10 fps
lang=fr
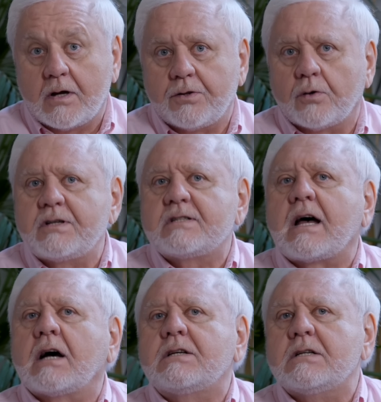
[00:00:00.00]
dans des
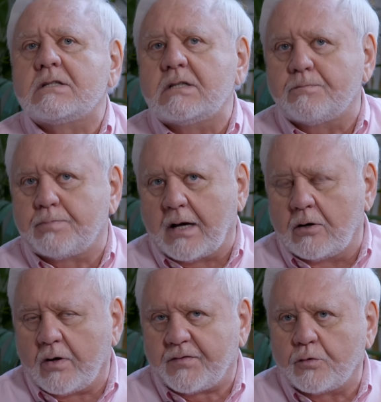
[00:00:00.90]
archétypes.
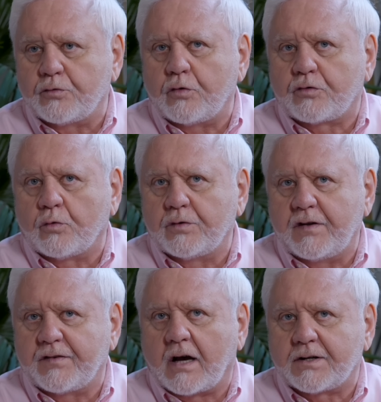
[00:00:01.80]
Alors est-ce que ce sont
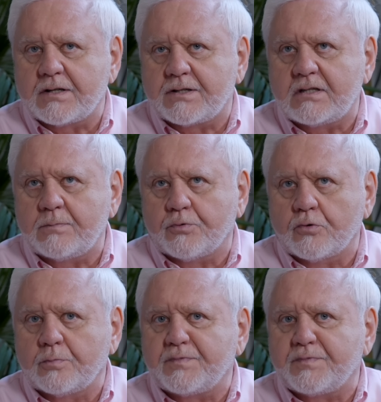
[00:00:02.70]
des archétypes euh,